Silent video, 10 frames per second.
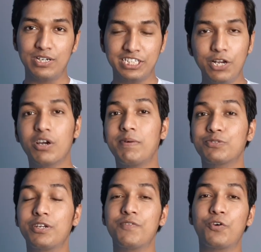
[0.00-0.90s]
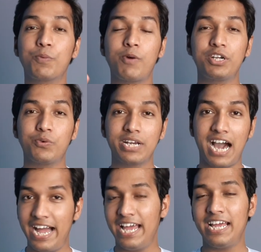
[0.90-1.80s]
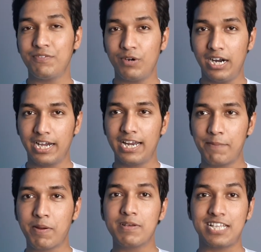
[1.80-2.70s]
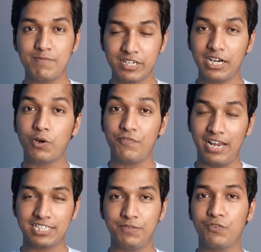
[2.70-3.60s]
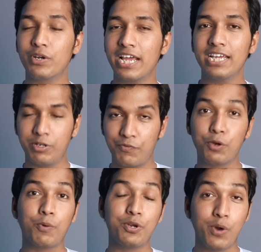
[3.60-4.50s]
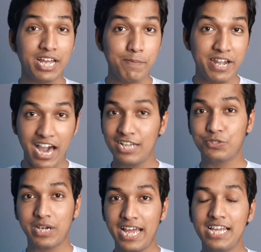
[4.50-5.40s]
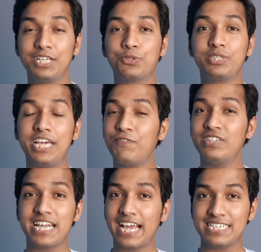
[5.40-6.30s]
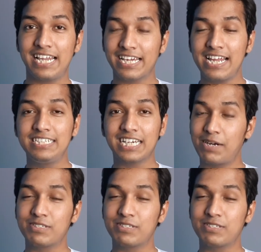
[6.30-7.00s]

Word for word: और जिन लोगों के पास वन में फोर पॉइंट वन आया है अगर आपके पास सैमसंग का कोई फ्लैक्सी फोन है वन में फोर पॉइंट वन का अपडेट आ चुका है तो ये फीचर कैसा लग रहा है नीचे